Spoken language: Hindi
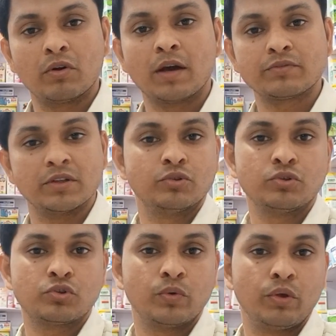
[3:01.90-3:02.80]
और आप
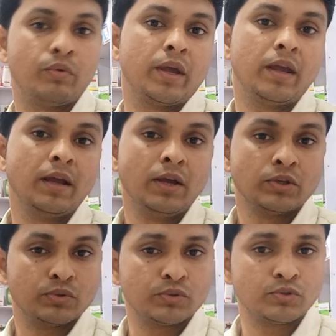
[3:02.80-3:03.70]
संतुष्ट हुए होंगे
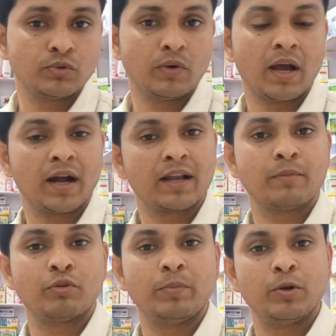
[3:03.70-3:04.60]
तो दोस्तों अगर
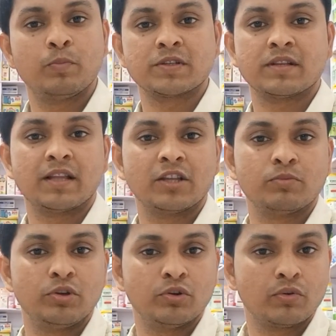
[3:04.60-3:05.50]
आपको वीडियो पसंद आए
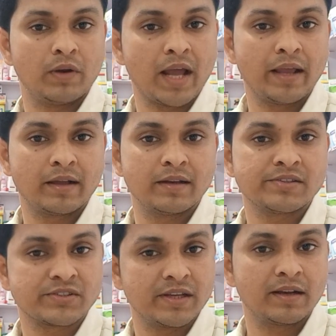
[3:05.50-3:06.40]
तो वीडियो को लाइक करें
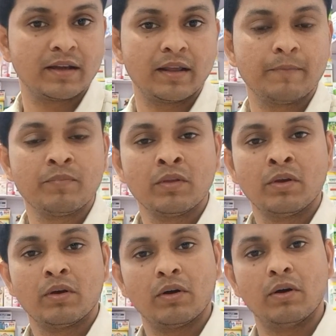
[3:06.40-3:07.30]
शेयर करें
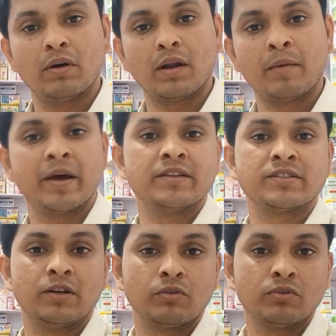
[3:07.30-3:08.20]
और हमारे
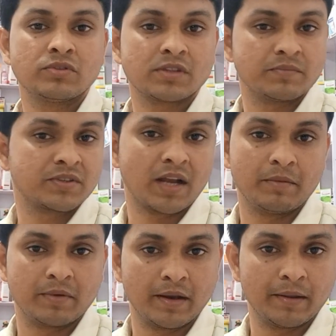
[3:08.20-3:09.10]
चैनल को
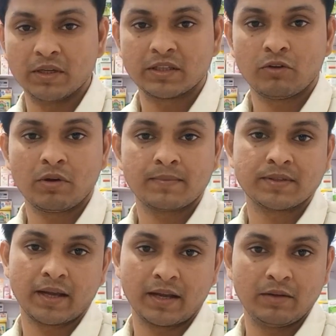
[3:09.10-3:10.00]
सब्सक्राइब करें मिलता हूँ
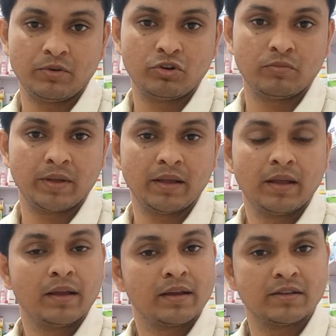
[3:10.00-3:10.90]
आपसे अगले वीडियो में
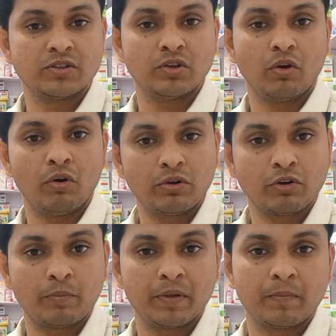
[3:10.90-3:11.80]
किसी और
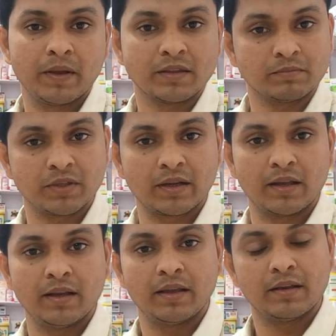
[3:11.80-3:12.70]
टॉपिक पर तब तक
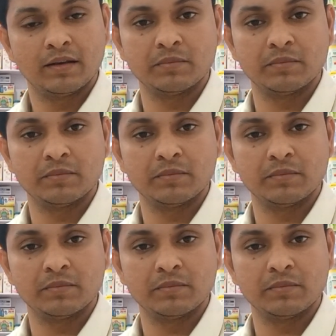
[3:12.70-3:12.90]
के लिए